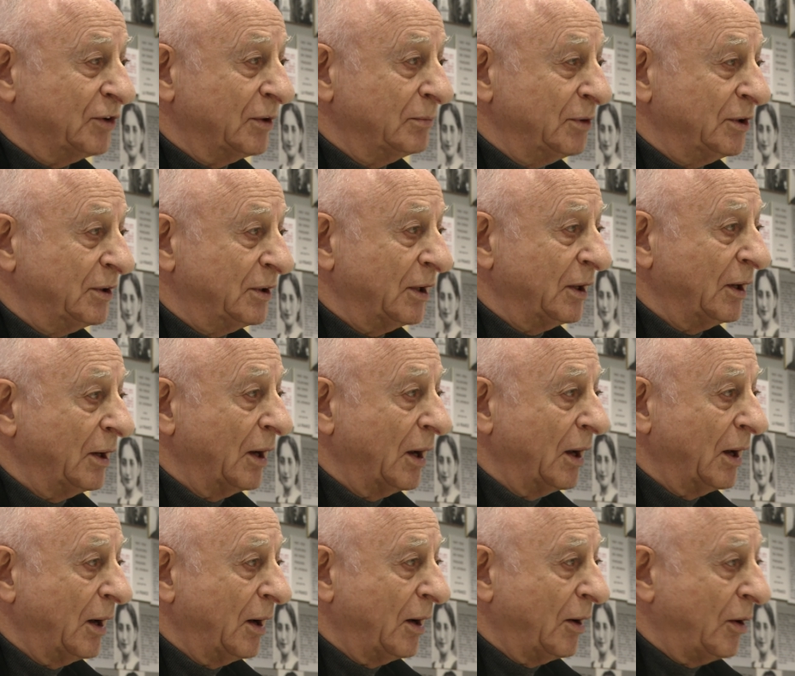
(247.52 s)
j'habitais
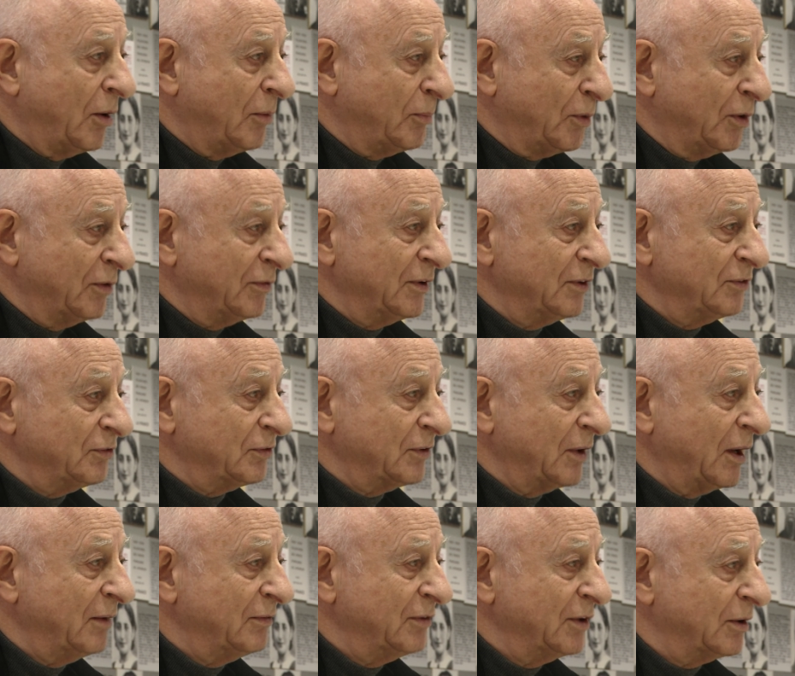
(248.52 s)
en province
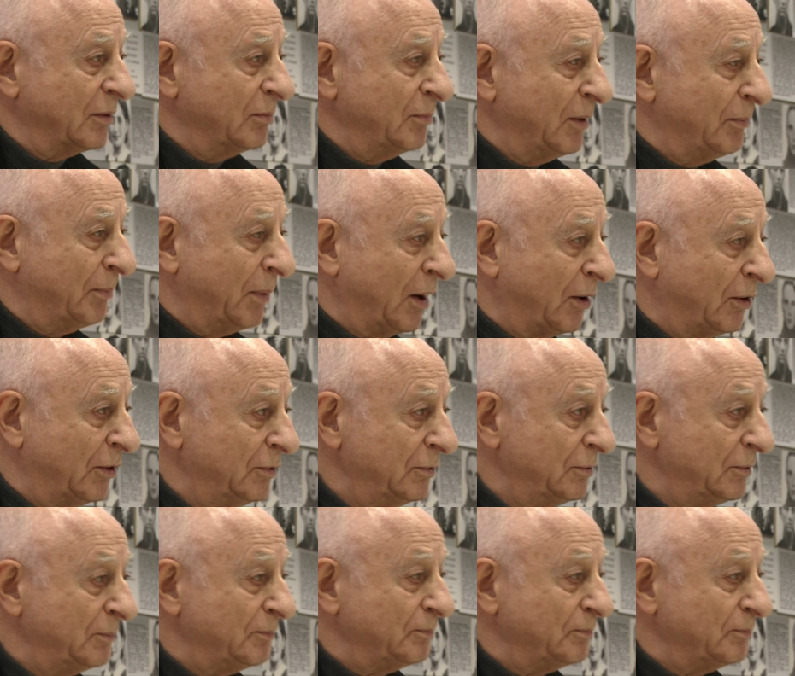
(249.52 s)
avec mes parents.